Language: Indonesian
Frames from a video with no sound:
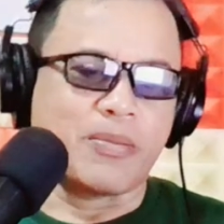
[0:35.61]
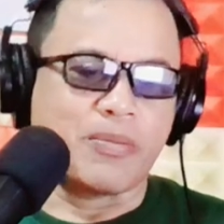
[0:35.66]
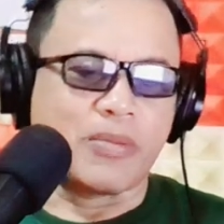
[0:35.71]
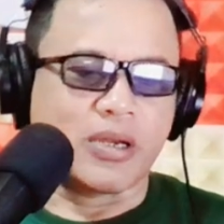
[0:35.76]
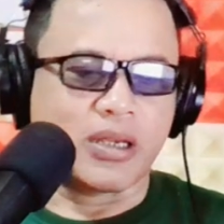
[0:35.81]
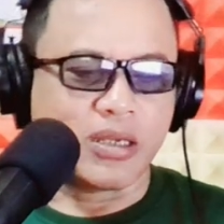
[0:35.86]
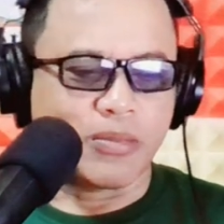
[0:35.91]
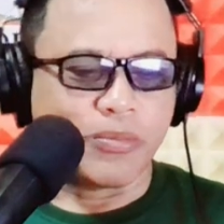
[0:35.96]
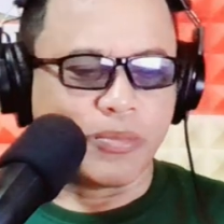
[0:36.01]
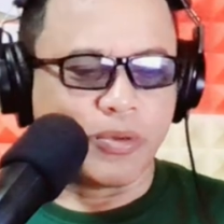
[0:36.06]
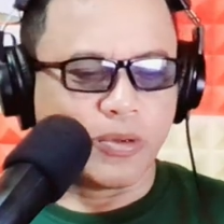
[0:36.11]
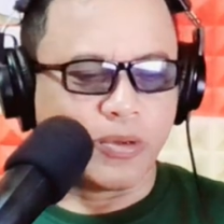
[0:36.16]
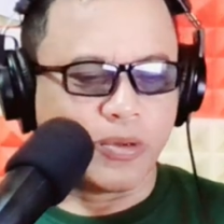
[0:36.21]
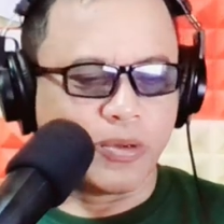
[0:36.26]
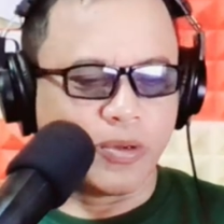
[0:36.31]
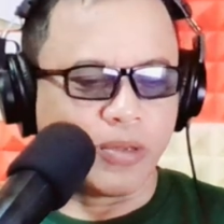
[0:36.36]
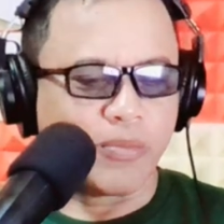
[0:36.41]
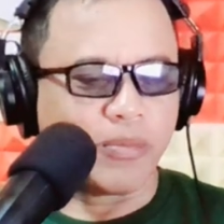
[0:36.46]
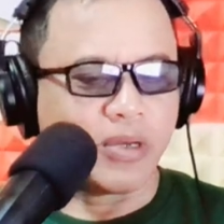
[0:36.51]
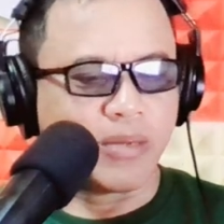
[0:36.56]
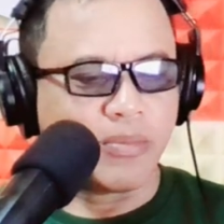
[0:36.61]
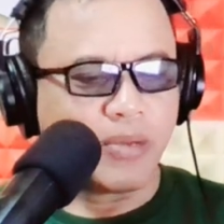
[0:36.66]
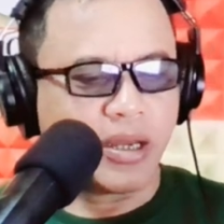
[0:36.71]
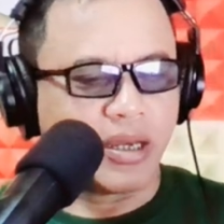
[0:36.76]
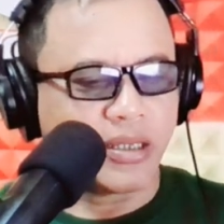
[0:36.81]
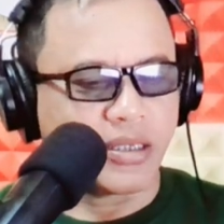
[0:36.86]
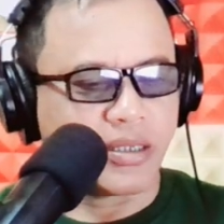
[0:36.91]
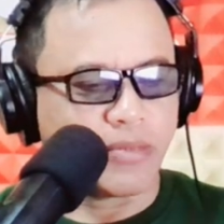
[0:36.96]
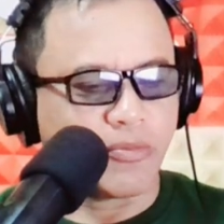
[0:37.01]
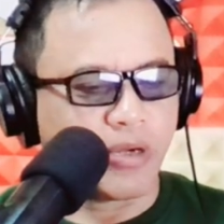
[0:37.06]
menghibur
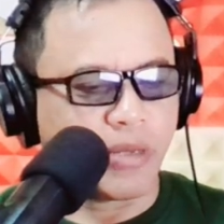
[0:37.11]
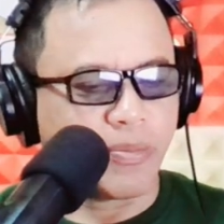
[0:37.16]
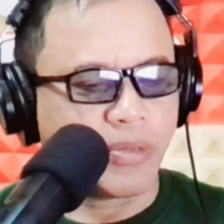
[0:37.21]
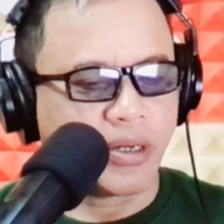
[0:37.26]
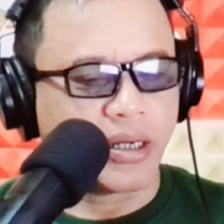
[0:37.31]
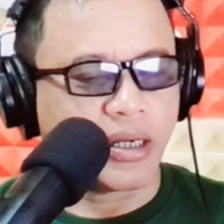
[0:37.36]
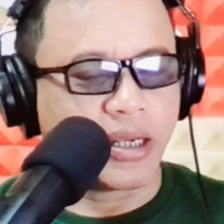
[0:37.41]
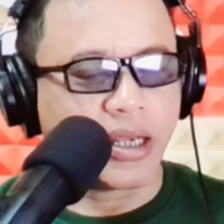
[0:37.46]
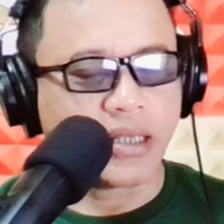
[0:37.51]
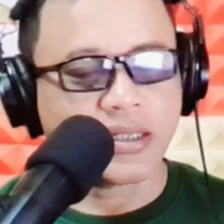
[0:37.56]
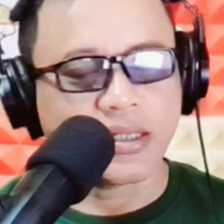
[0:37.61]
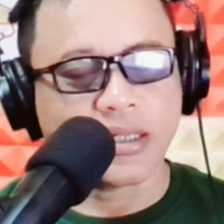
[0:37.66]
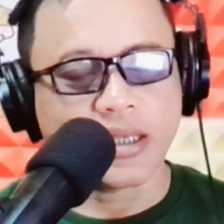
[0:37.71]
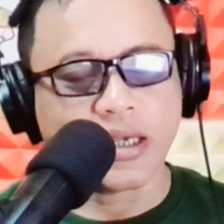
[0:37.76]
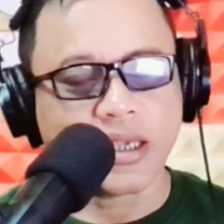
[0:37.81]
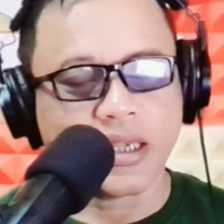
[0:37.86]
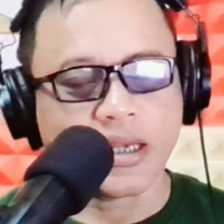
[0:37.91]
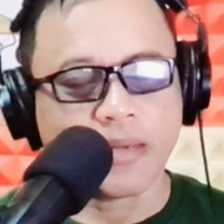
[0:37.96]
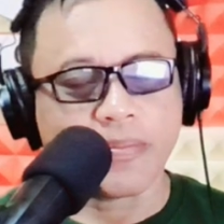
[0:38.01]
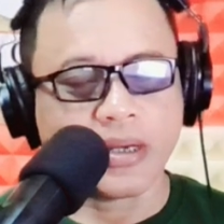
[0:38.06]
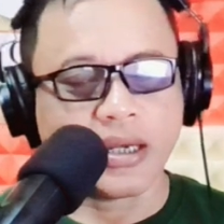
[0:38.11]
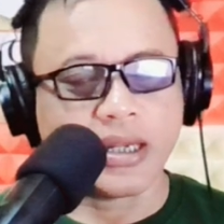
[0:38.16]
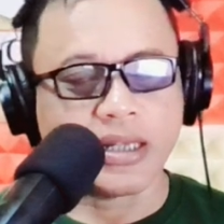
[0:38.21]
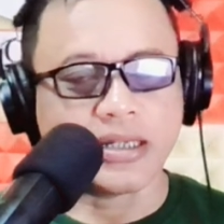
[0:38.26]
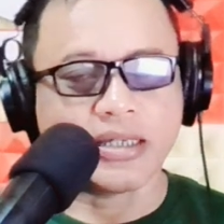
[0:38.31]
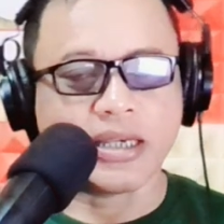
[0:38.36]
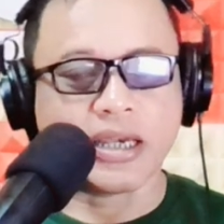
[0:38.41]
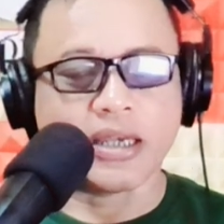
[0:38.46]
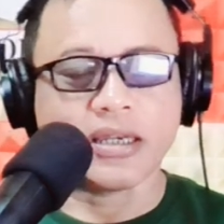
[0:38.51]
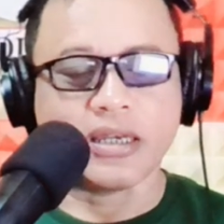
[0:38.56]
menemani semua pendengar setia yang pada
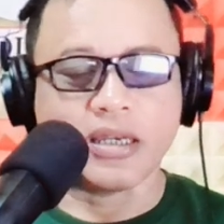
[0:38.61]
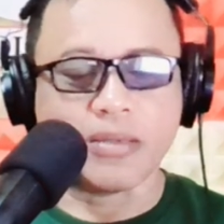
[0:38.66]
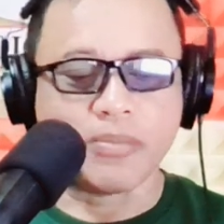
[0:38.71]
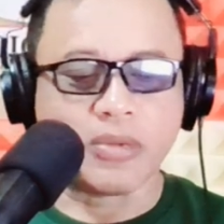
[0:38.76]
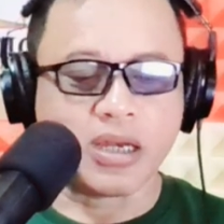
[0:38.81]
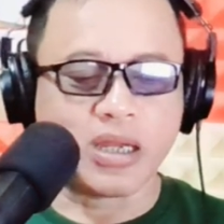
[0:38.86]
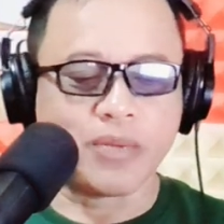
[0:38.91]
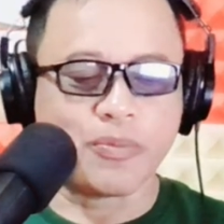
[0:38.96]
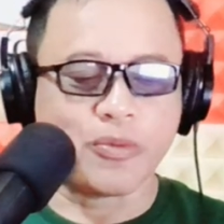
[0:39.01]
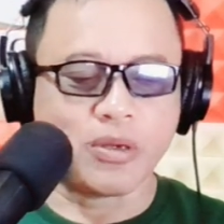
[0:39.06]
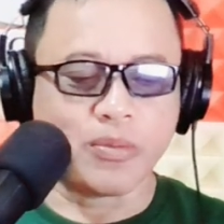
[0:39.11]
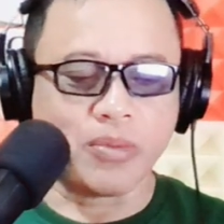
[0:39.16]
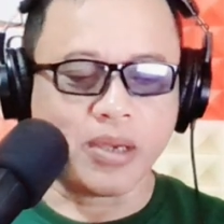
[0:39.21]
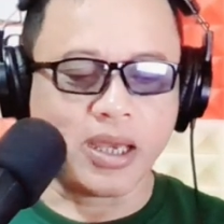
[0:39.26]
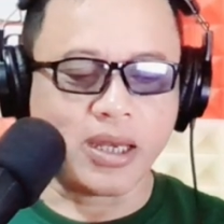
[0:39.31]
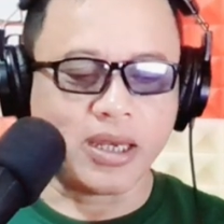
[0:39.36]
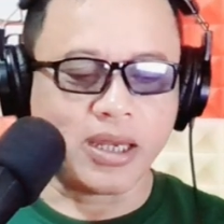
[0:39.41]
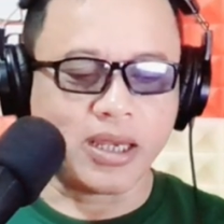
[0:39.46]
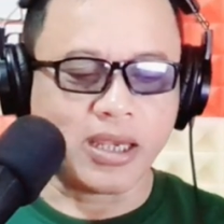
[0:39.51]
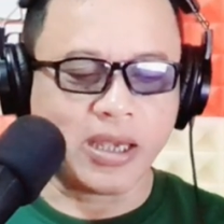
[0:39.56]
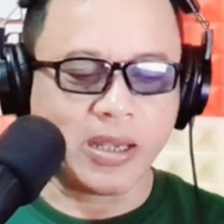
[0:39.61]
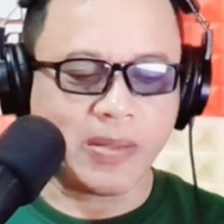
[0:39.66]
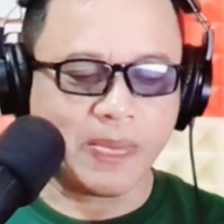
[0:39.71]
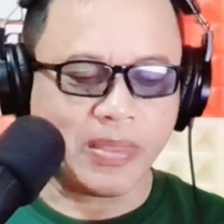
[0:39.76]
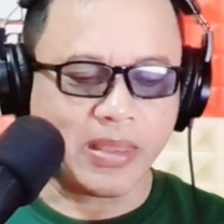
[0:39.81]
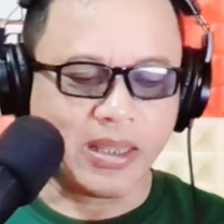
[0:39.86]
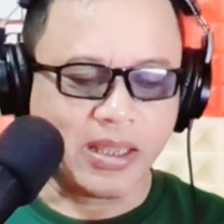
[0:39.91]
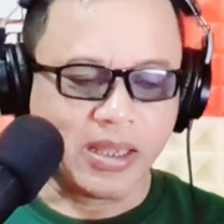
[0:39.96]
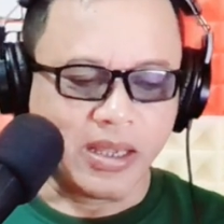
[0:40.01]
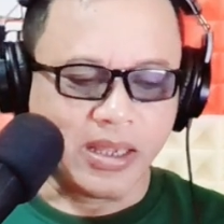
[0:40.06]
siang ini dimanapun berada ya
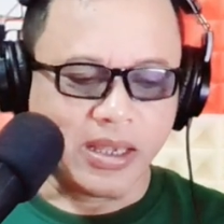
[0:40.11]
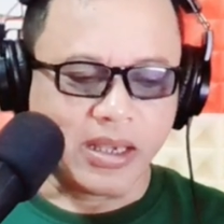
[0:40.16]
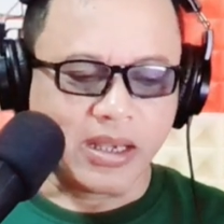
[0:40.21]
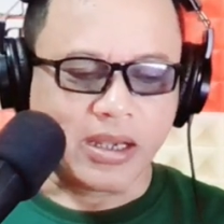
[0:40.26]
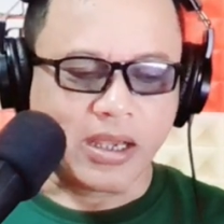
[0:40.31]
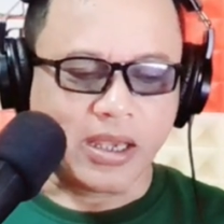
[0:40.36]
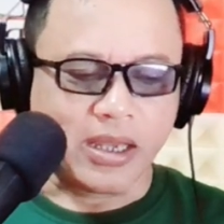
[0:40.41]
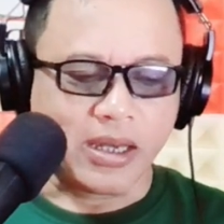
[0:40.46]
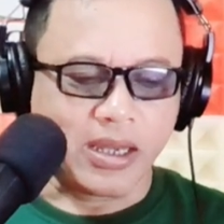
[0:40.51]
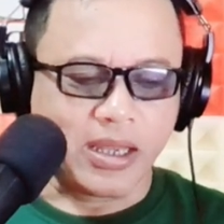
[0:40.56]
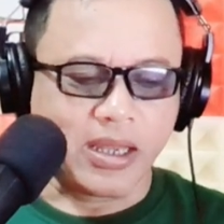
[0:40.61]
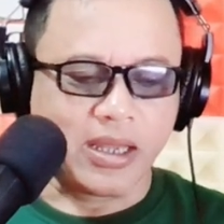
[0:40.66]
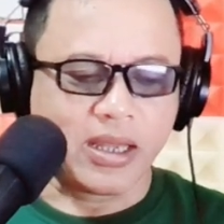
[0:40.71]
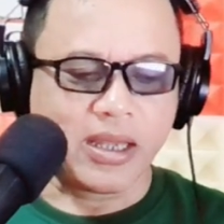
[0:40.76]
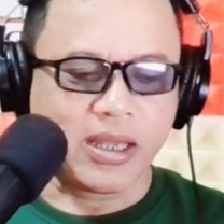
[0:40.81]
karena